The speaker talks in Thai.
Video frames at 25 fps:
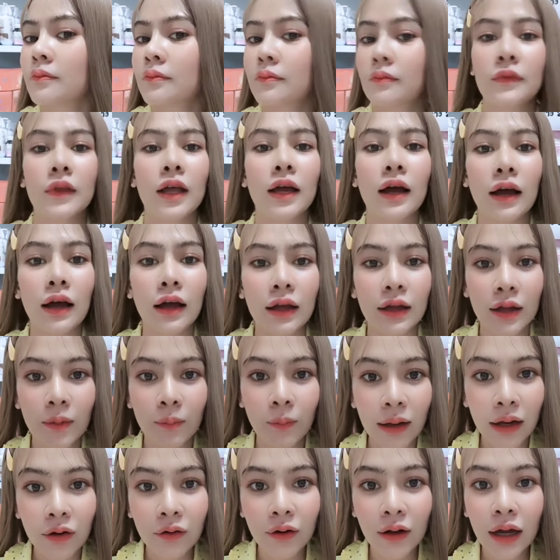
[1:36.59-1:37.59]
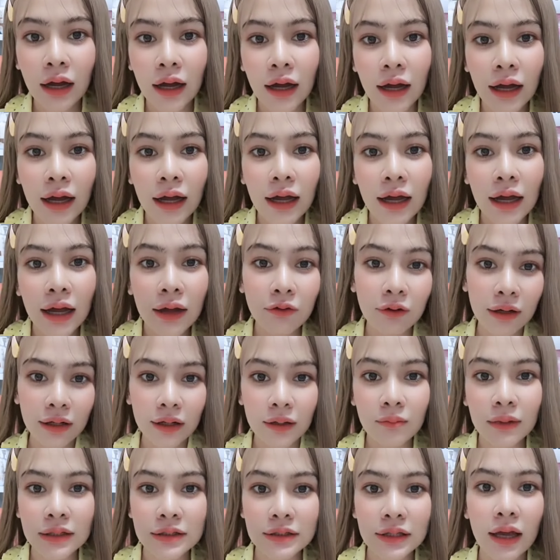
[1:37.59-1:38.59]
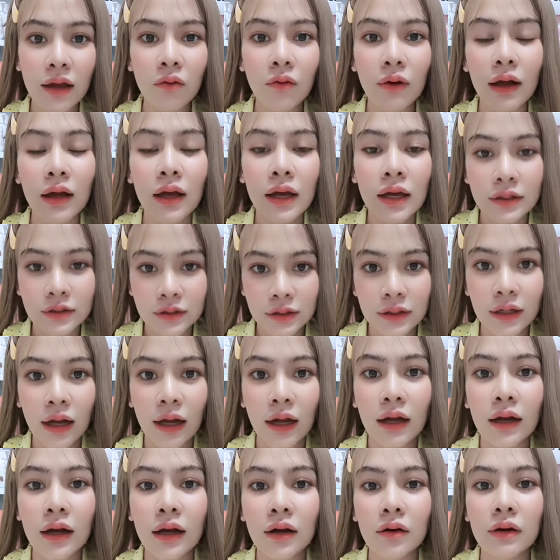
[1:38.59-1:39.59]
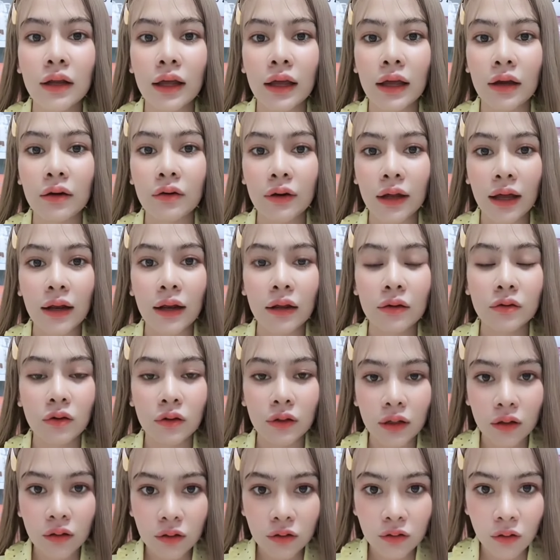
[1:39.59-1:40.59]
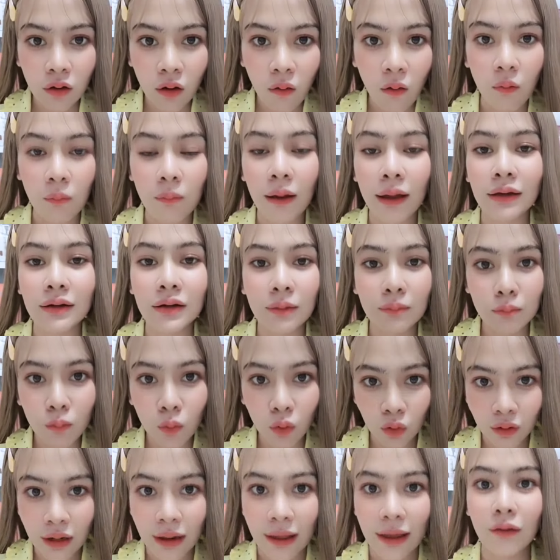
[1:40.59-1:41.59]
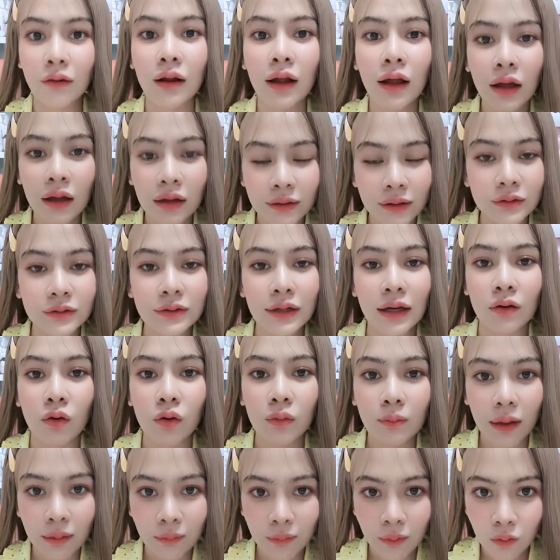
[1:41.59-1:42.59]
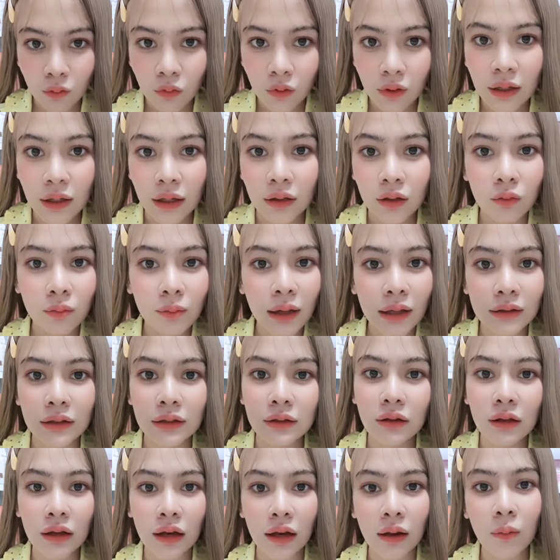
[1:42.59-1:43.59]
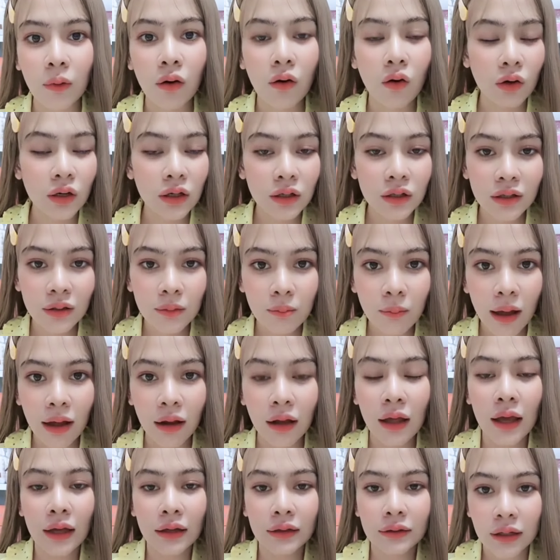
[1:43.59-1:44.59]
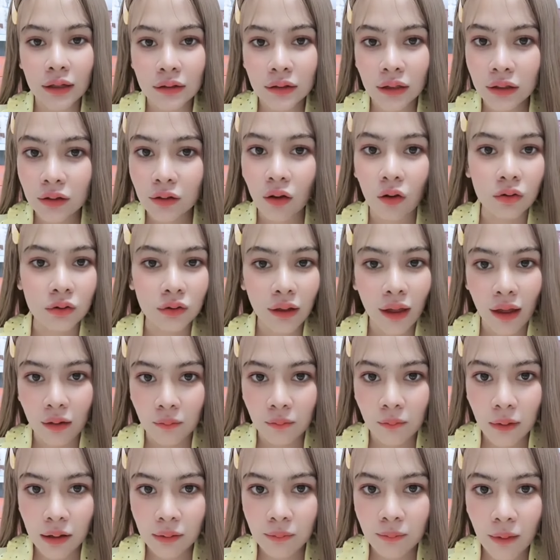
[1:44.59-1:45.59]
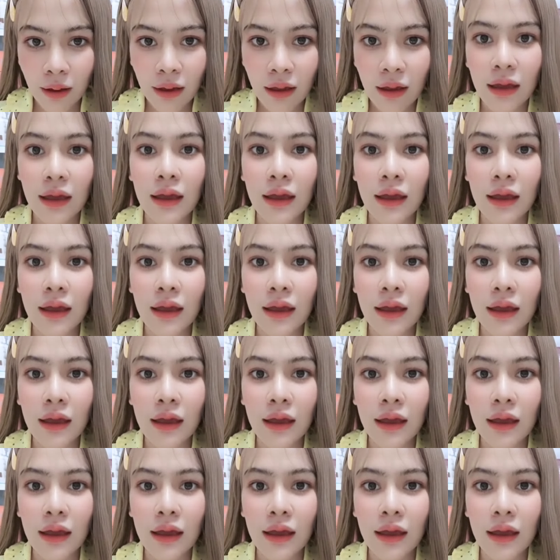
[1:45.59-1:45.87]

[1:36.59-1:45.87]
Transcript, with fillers: นะคะไปแล้วนะคะ วันนี้มาแจ้งว่าสินค้าเข้าแล้วนะแล้วตอนนี้ก็คือออกไปเกือบหมดแล้ว เดี๋ยวสั่งรถใหม่มาลงอีกต้องมาทีๆแล้วเพราะออเดอร์เยอะมากในติ๊กต็อกแตกมากแม่